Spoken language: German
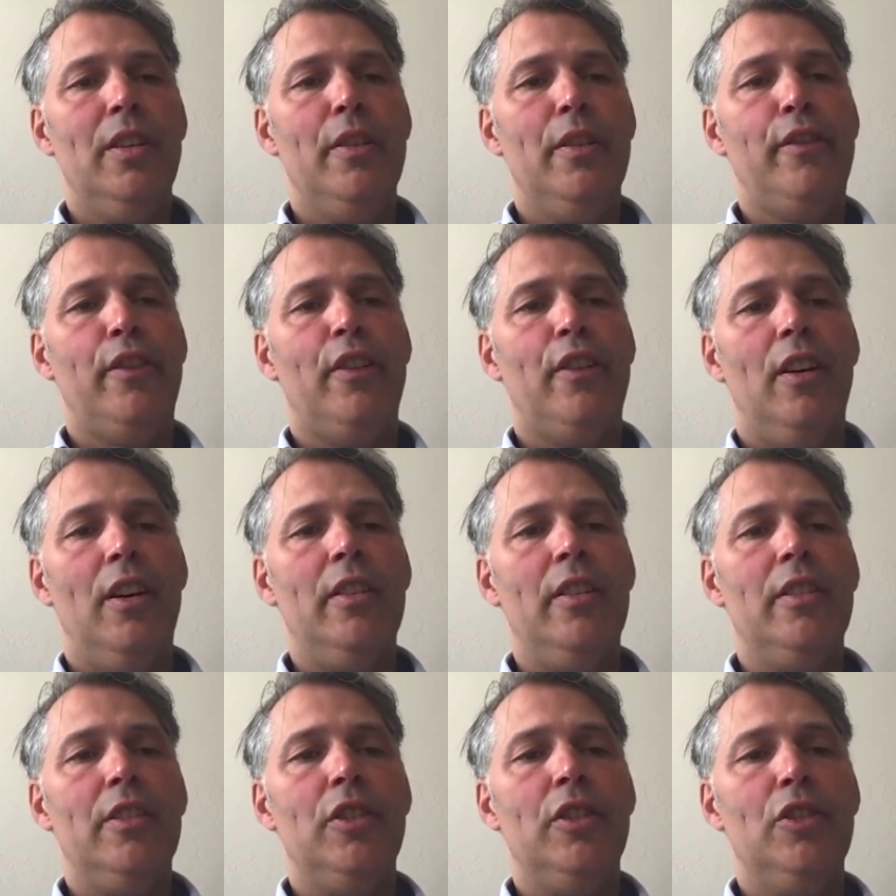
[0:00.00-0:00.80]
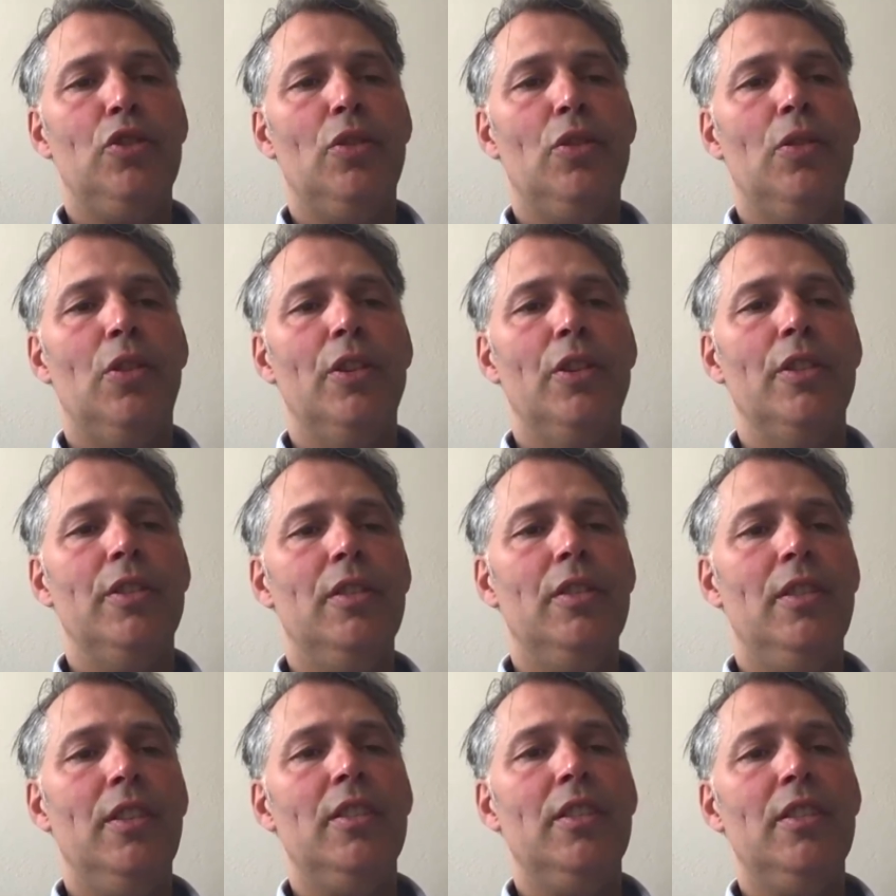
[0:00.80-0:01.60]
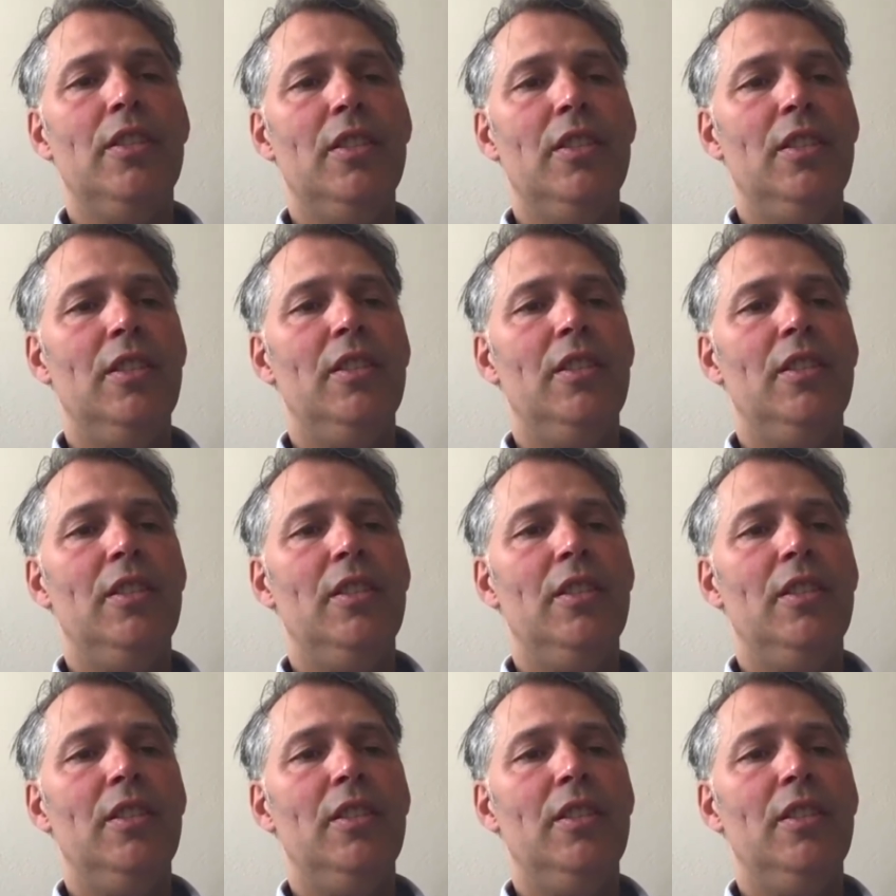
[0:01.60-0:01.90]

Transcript: da stehen schon Leute da, die die Nacht,